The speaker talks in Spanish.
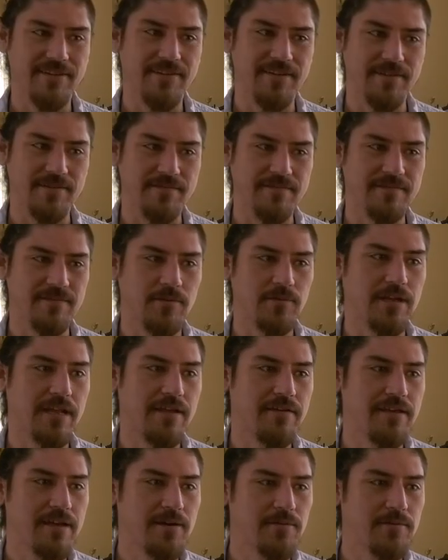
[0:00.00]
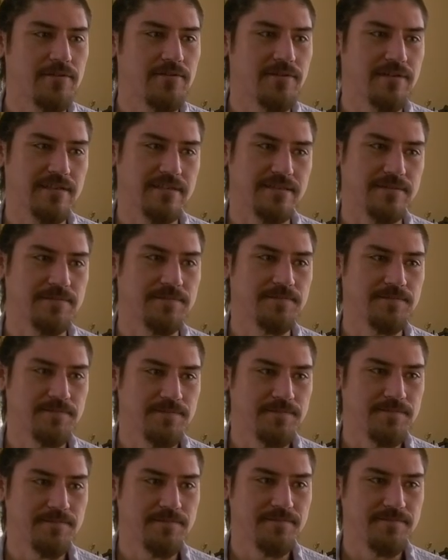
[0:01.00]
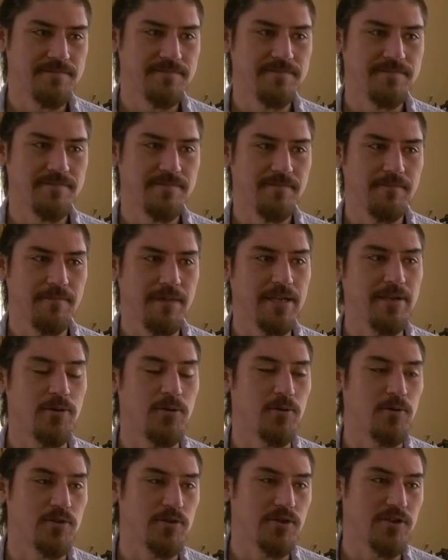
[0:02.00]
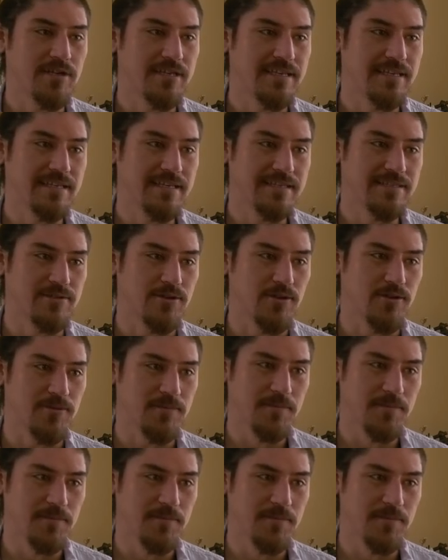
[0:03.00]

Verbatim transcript: Sí, Tuve pues. una vida juntos. Pues. Exactamente. Más años juntos que solos.